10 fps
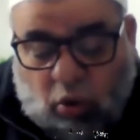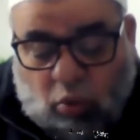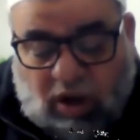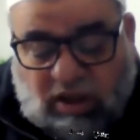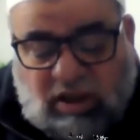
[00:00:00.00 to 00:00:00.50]

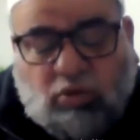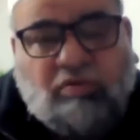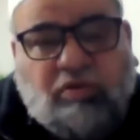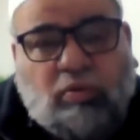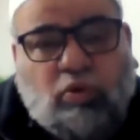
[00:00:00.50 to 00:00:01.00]
وقد
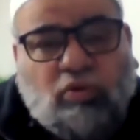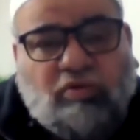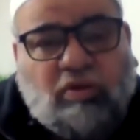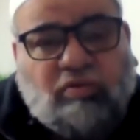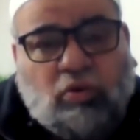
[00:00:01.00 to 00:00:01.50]
يكون
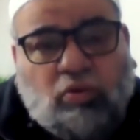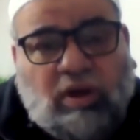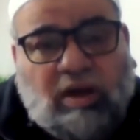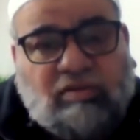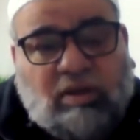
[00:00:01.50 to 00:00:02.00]
في
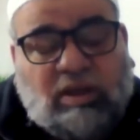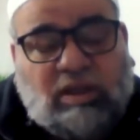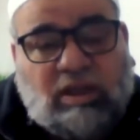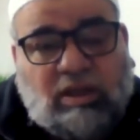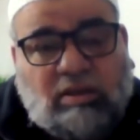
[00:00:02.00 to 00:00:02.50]
الفروع
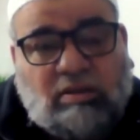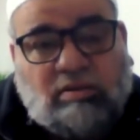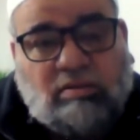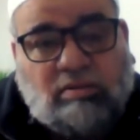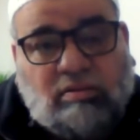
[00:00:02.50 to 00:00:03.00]
الفقهية
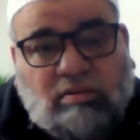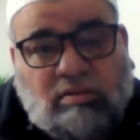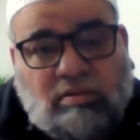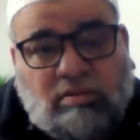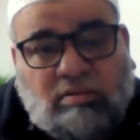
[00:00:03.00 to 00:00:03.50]

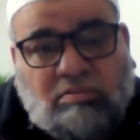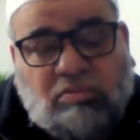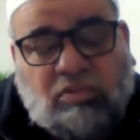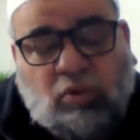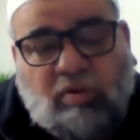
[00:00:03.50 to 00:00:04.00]

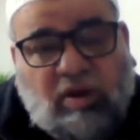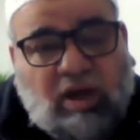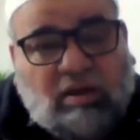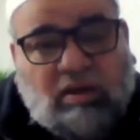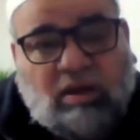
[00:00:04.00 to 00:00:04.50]
هو في
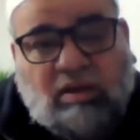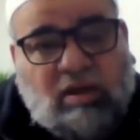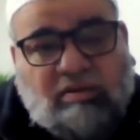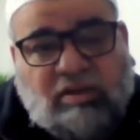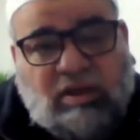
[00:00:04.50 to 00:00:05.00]
الحقيقة
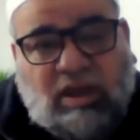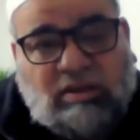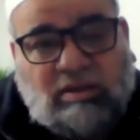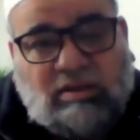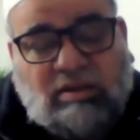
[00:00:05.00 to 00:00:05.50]
اختلاف
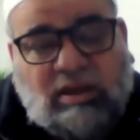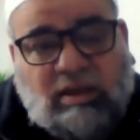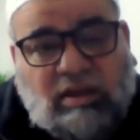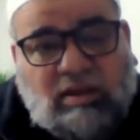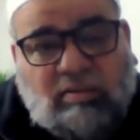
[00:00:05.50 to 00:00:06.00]
تضاد
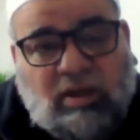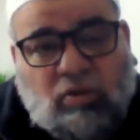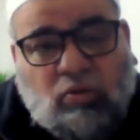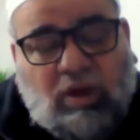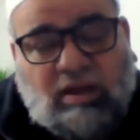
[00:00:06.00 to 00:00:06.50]
يعني عندما
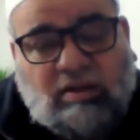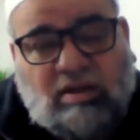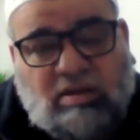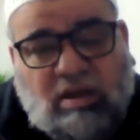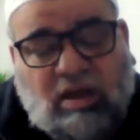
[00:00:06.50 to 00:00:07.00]
نقول هذه
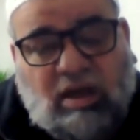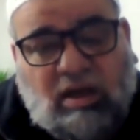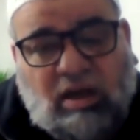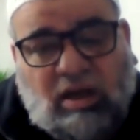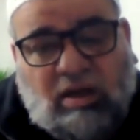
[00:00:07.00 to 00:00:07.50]
الصلاة
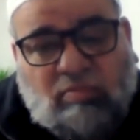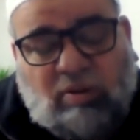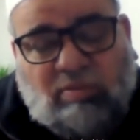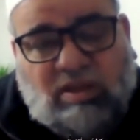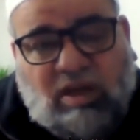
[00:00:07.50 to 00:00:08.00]

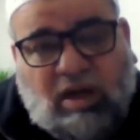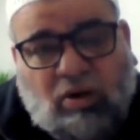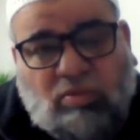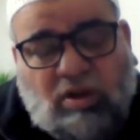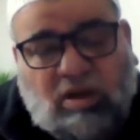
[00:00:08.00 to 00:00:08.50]
من مسح
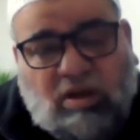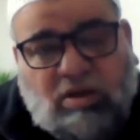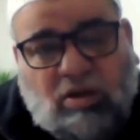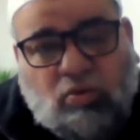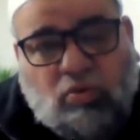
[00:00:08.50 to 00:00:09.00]
ربع
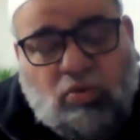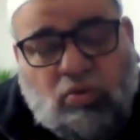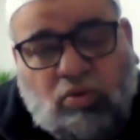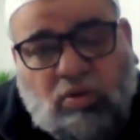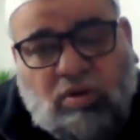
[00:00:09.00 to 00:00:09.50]
رأسه
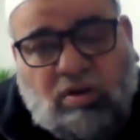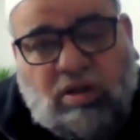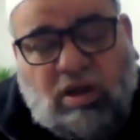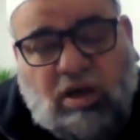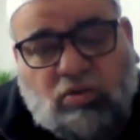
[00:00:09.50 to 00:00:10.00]

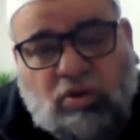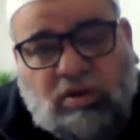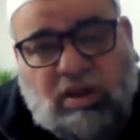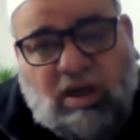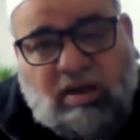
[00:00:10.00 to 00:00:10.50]
صلاته
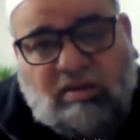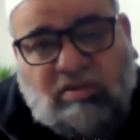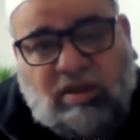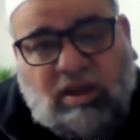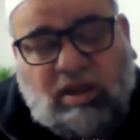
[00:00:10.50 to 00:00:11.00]
عند
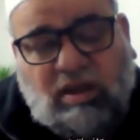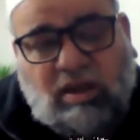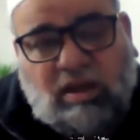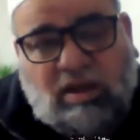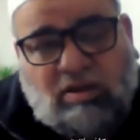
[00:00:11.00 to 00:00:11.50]
الحنيفية
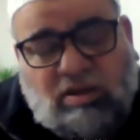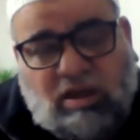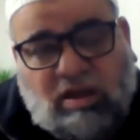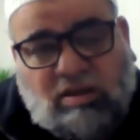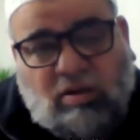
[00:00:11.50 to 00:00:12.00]

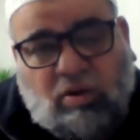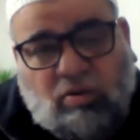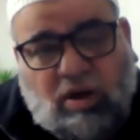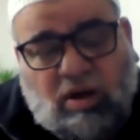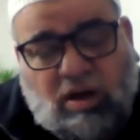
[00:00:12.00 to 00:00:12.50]
جائزة
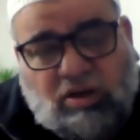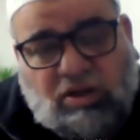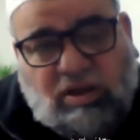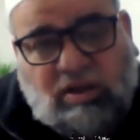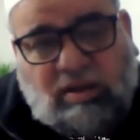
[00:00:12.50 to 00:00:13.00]
وهو أقل
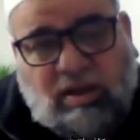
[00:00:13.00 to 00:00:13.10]
شيء